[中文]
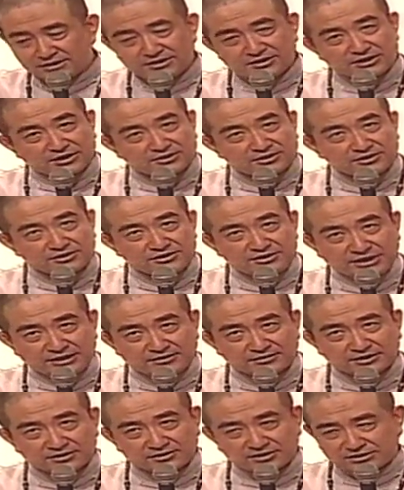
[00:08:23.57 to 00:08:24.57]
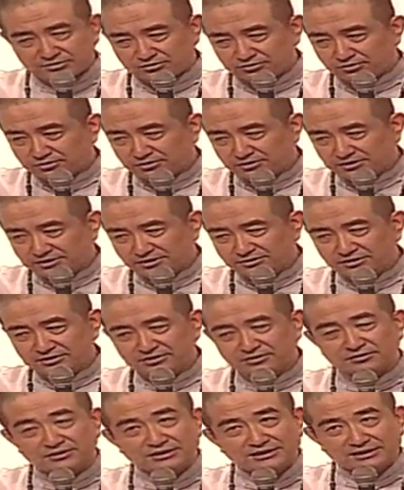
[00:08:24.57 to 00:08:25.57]
也是硬的学说，更
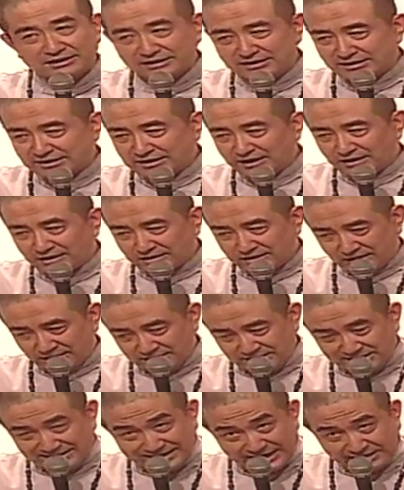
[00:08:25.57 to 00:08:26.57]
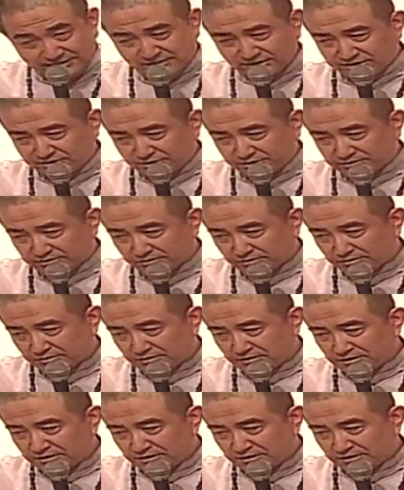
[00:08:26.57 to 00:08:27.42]
是灵的学说。